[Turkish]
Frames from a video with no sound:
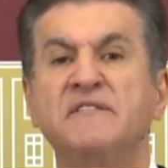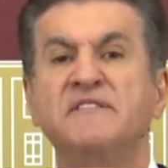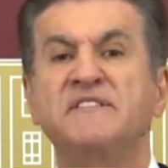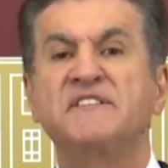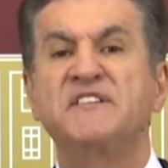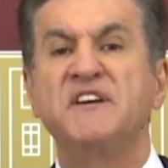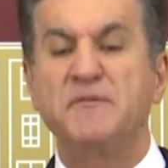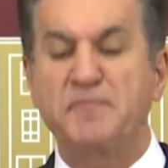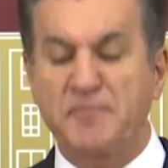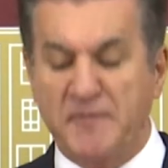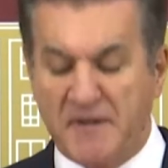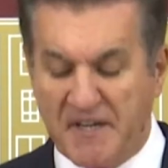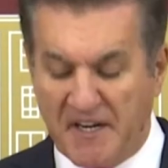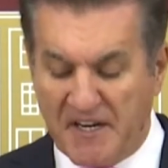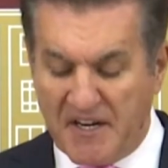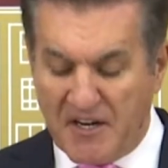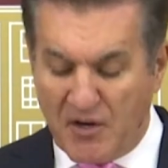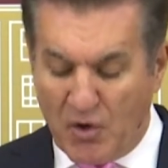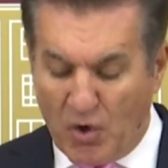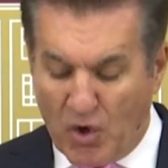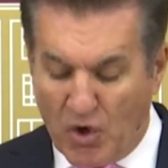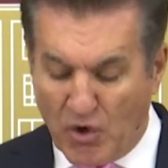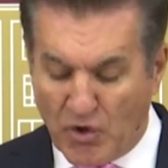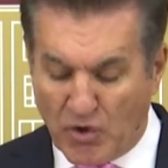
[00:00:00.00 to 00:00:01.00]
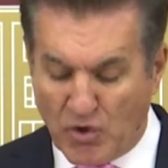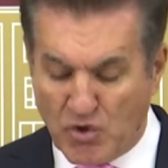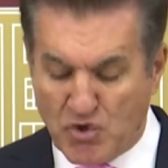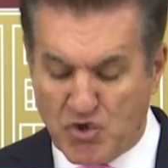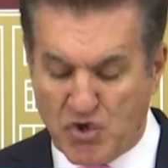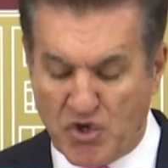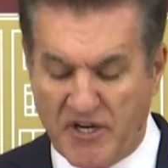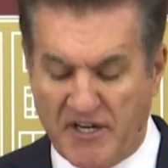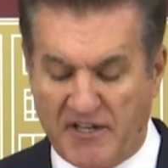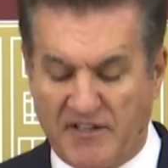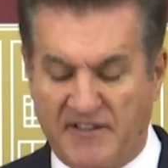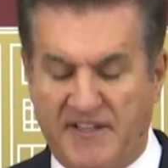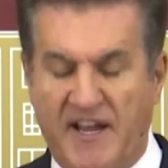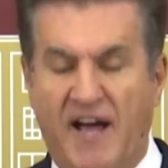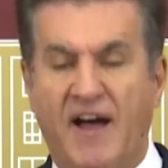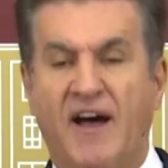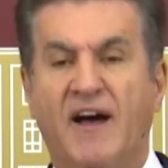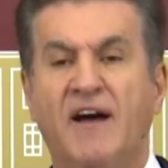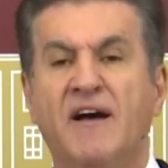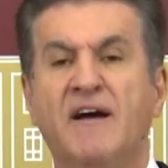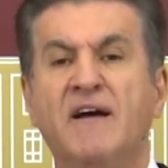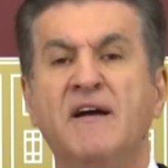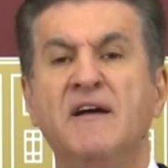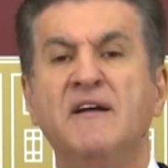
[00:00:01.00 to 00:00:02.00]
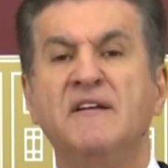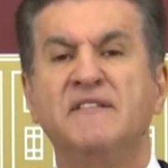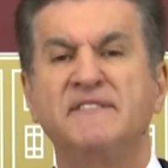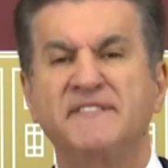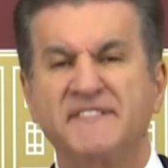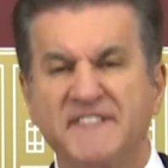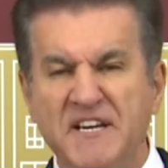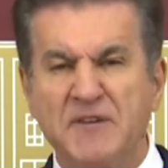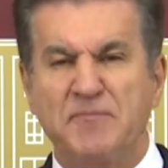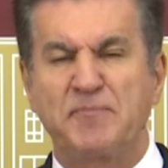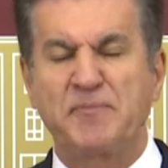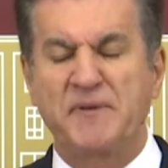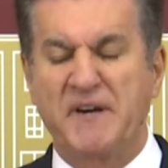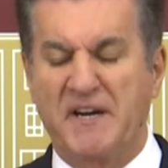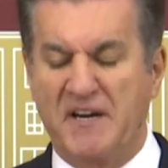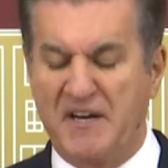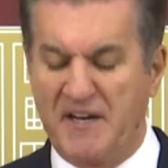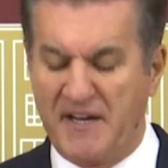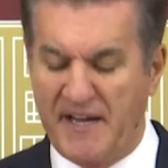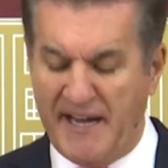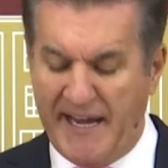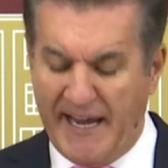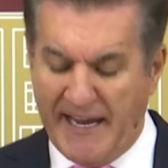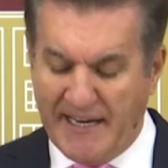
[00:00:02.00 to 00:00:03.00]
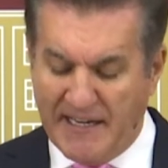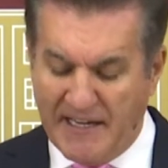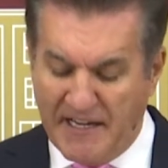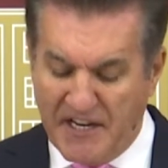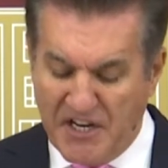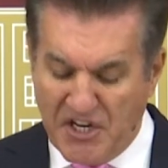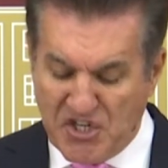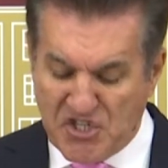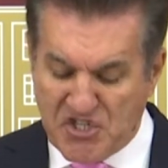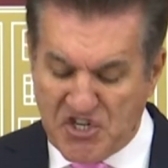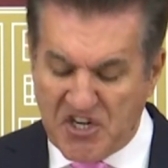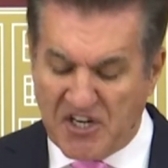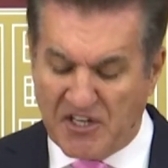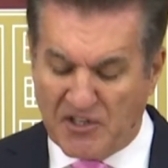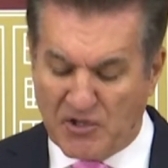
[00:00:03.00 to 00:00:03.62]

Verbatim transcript: Tıpkı 10. yılda, tıpkı 50.